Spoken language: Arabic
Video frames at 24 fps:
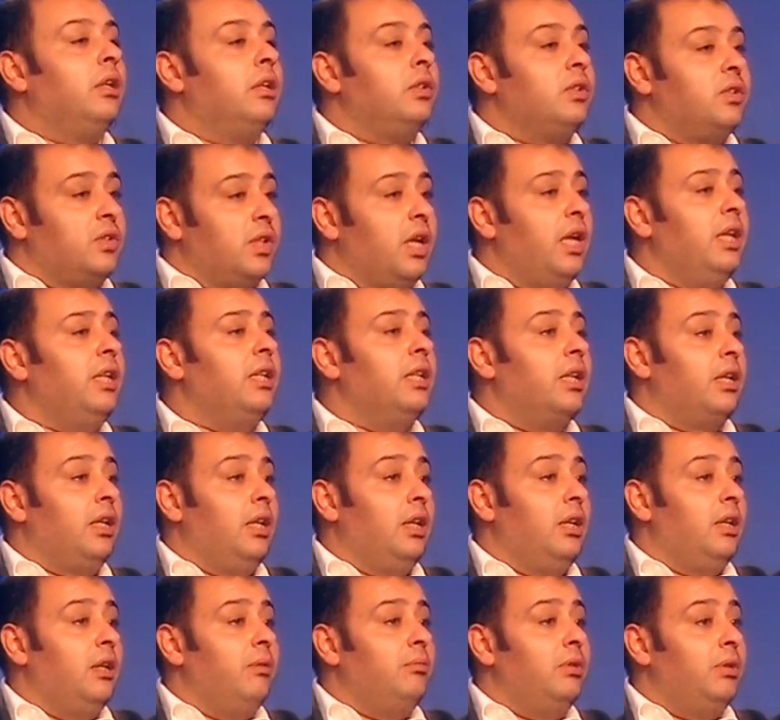انا صغير
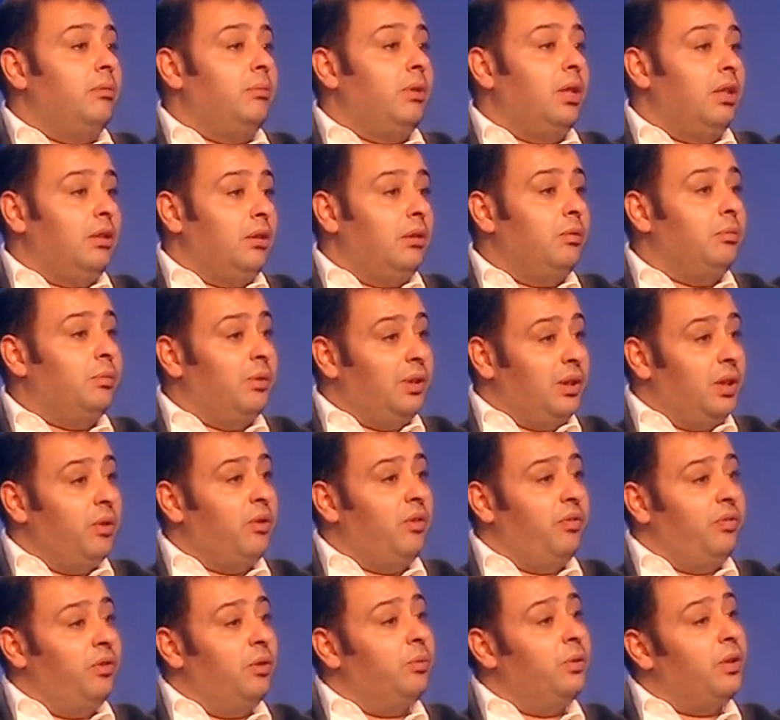يعني لما ما
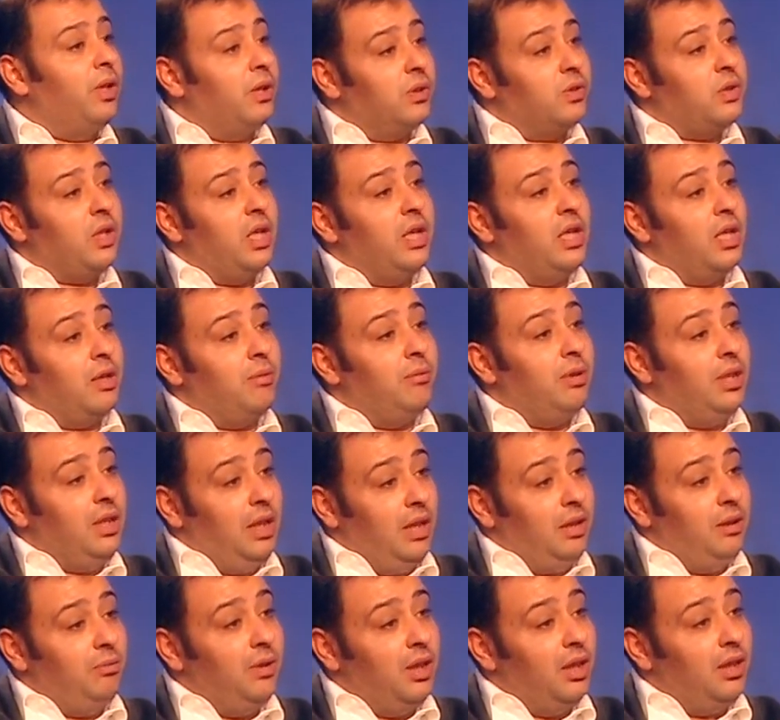توفى ابوي انا صغير ما
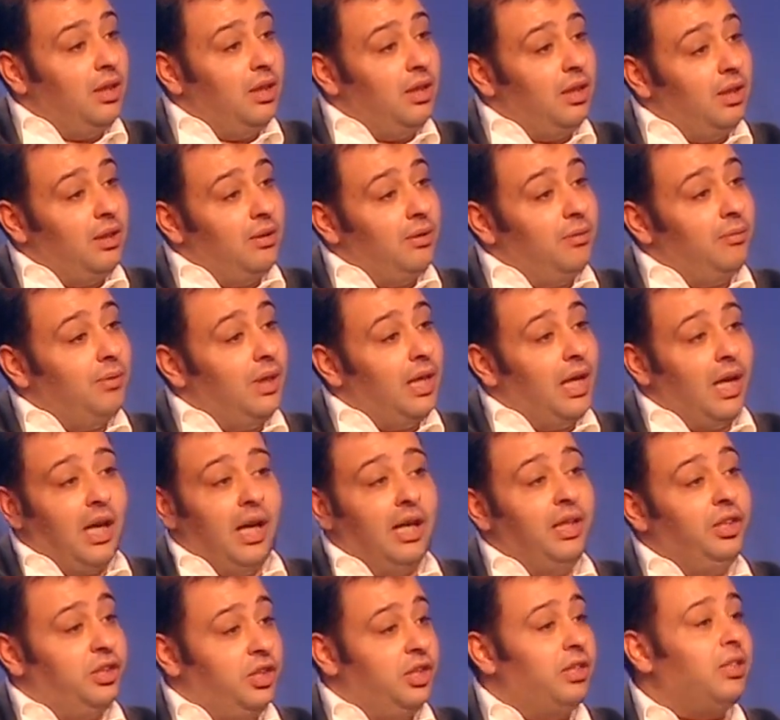يعني ما ما
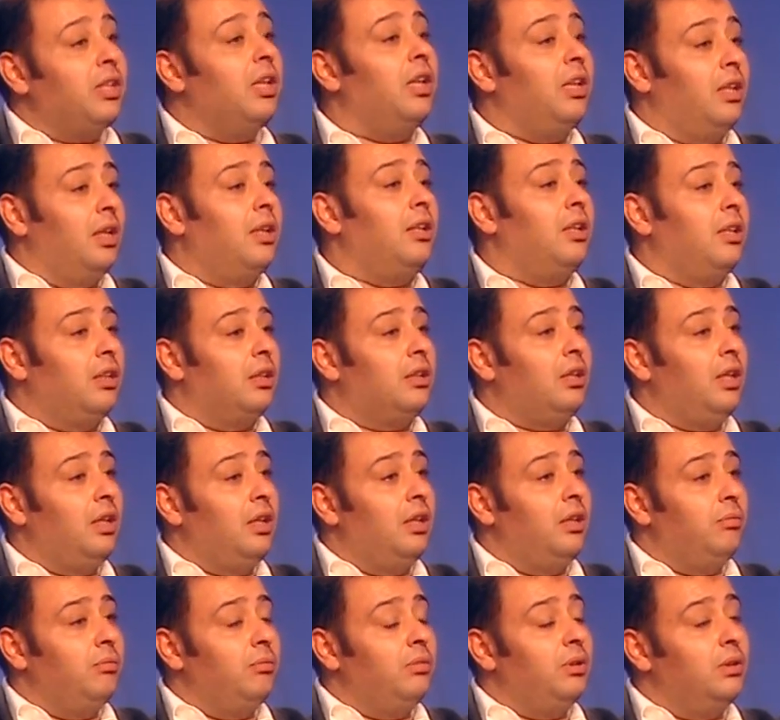لحقتش اتعلم منه آه، حاجه
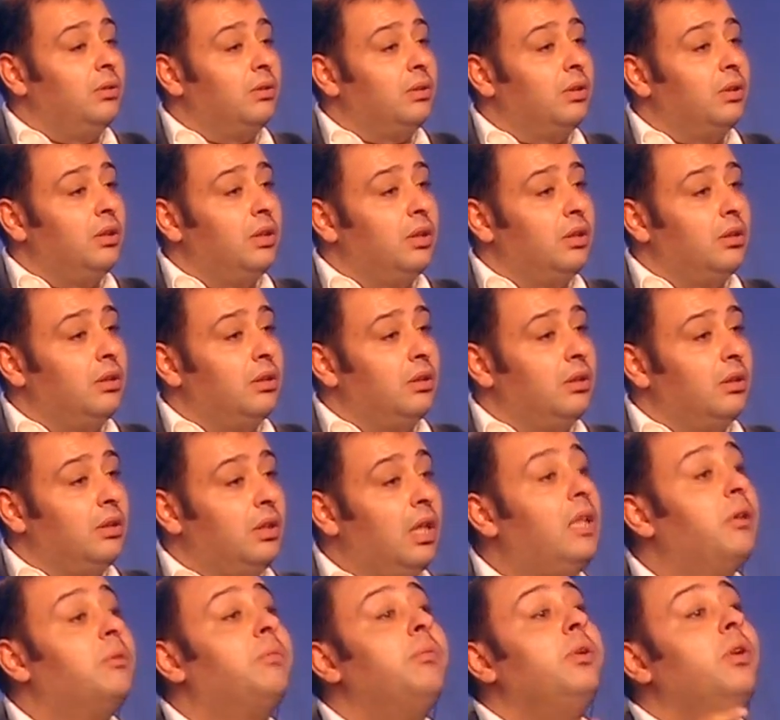تعلم منه كثير
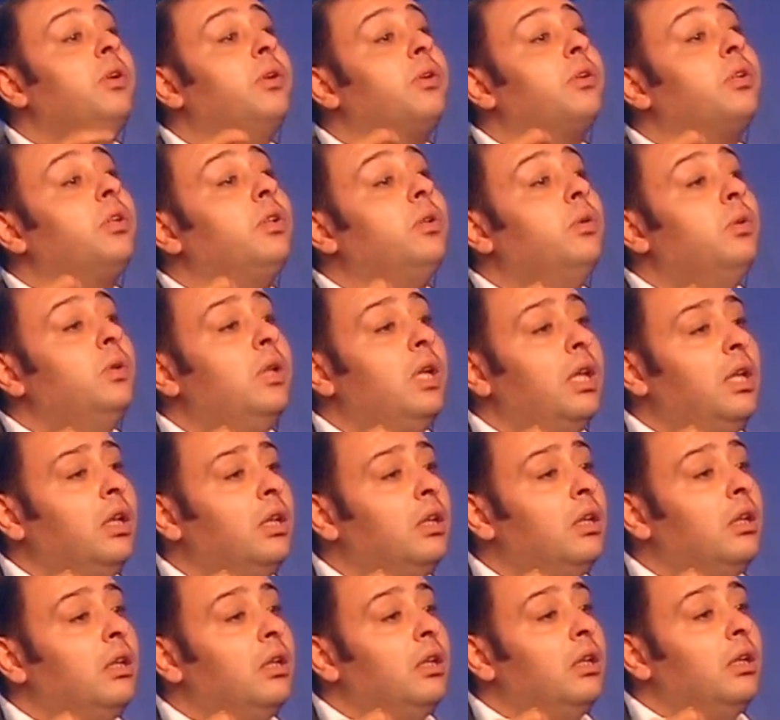عشان تعلم منه الرجوله
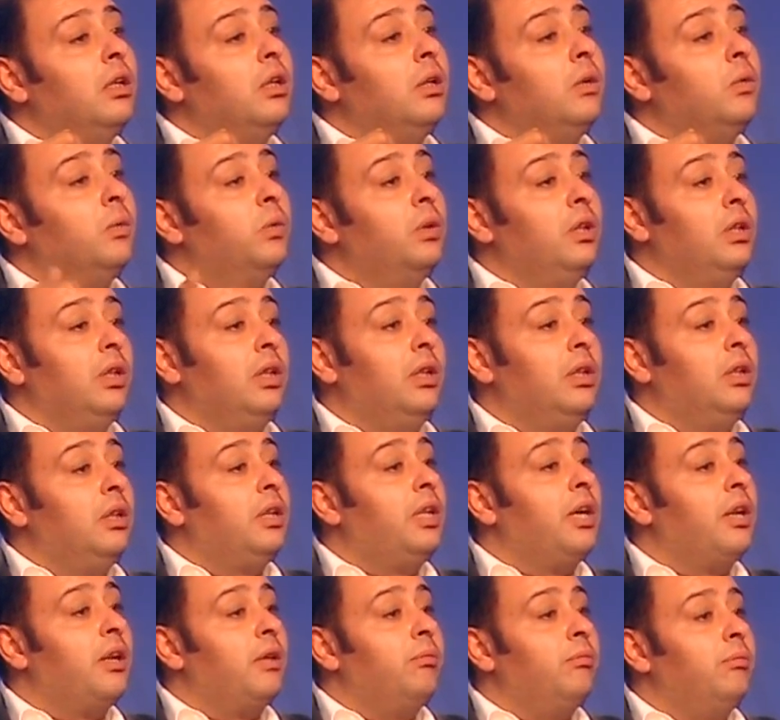اه
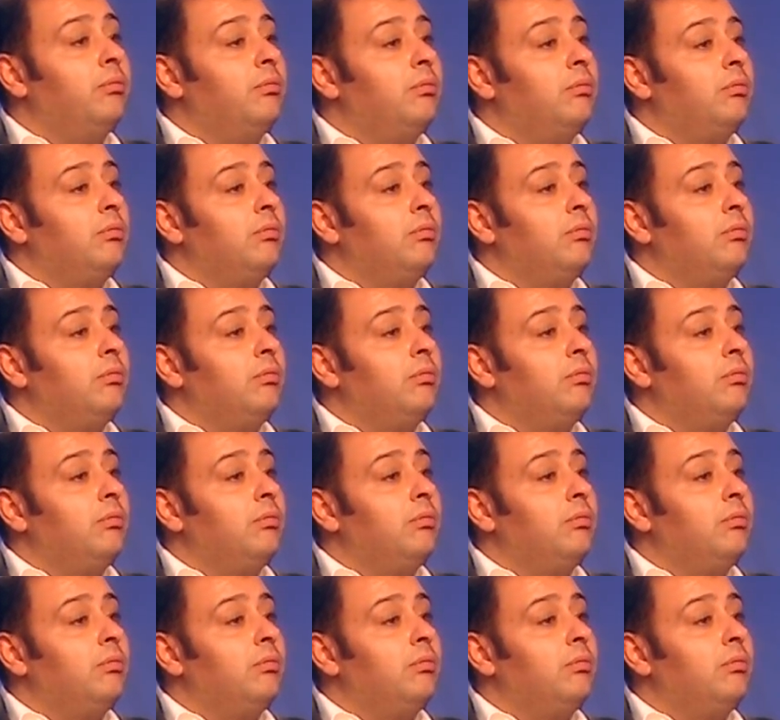والكرم